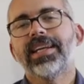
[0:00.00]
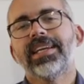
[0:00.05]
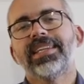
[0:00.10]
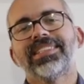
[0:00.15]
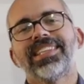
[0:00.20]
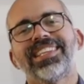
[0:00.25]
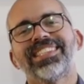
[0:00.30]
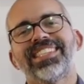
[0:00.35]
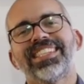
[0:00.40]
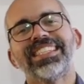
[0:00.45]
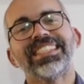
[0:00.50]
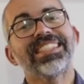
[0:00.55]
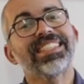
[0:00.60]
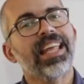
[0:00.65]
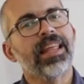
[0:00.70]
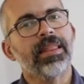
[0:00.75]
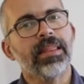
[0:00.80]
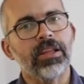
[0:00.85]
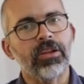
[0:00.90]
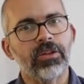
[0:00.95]
esa
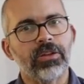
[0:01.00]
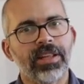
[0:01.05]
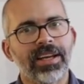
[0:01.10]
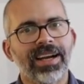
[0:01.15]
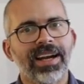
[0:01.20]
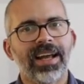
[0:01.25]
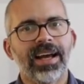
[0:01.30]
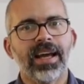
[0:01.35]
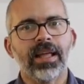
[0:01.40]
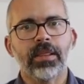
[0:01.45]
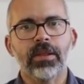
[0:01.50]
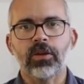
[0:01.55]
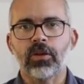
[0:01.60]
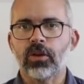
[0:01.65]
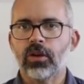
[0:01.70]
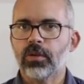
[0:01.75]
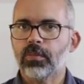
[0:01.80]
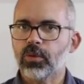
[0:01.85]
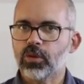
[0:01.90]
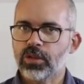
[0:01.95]
sensación de relajación,
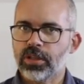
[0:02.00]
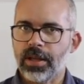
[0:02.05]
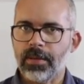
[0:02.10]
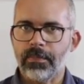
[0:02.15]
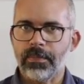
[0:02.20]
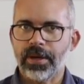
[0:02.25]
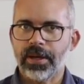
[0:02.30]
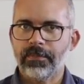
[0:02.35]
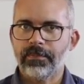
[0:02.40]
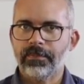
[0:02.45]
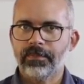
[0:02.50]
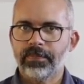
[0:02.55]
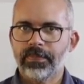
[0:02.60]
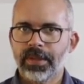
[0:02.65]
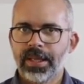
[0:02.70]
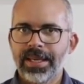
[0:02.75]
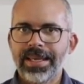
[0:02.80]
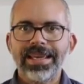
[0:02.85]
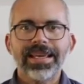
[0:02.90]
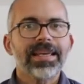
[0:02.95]
como siempre.
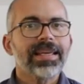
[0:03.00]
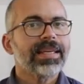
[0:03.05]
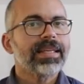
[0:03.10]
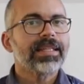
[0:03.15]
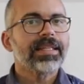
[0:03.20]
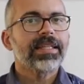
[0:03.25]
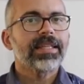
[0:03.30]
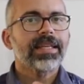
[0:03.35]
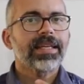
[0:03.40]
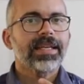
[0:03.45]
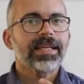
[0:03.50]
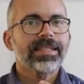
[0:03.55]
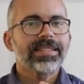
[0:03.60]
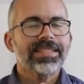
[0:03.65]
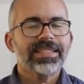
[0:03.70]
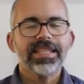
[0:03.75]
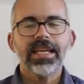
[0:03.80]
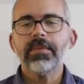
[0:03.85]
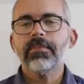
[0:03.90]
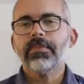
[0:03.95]

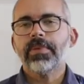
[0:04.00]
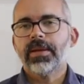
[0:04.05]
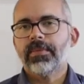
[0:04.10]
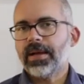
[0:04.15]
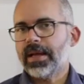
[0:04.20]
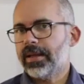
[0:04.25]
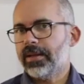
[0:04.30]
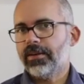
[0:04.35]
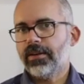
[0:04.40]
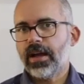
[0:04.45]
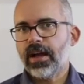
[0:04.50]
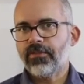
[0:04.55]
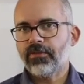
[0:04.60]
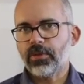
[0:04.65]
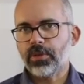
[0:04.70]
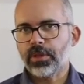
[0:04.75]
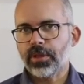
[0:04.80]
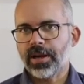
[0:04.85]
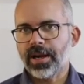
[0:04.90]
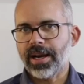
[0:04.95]
Siempre va a
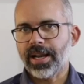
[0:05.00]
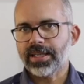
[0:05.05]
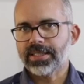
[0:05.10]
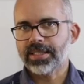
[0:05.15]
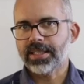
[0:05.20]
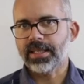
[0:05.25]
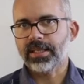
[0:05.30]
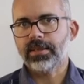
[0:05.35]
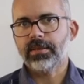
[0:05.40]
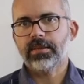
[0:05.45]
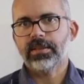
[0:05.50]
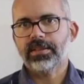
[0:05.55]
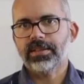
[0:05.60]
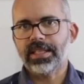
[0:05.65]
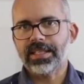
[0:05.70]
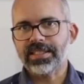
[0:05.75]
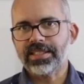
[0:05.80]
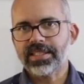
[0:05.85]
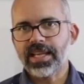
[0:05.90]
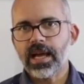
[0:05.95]
funcionar así.
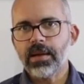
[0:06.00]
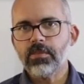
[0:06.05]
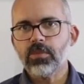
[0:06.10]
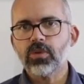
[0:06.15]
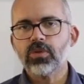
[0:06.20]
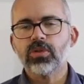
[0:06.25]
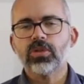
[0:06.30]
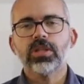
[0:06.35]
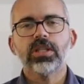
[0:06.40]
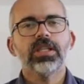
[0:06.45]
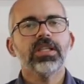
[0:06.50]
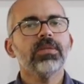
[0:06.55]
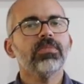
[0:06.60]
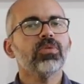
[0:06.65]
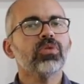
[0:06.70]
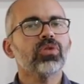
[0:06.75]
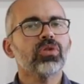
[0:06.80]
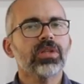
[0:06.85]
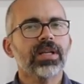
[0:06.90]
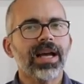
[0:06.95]
Tensamos y
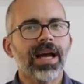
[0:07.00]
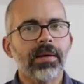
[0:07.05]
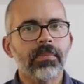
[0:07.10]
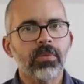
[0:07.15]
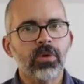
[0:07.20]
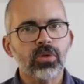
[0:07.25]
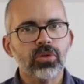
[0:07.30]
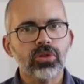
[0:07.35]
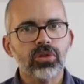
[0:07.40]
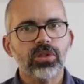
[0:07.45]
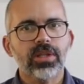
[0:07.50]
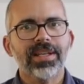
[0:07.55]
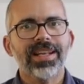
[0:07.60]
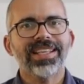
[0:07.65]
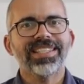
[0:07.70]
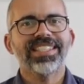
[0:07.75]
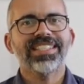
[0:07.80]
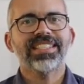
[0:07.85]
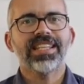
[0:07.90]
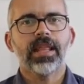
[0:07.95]
buscamos
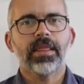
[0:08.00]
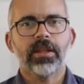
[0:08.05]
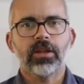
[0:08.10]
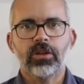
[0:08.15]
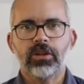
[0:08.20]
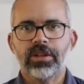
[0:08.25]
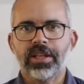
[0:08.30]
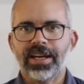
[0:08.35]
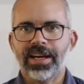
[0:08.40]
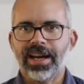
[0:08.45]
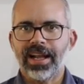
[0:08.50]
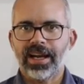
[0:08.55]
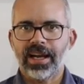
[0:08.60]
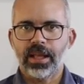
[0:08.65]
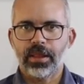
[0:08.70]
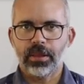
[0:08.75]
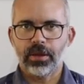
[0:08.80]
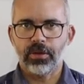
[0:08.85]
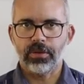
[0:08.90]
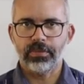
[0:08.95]
la sensación de
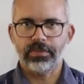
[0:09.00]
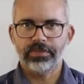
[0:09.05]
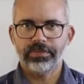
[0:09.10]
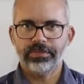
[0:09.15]
relajación.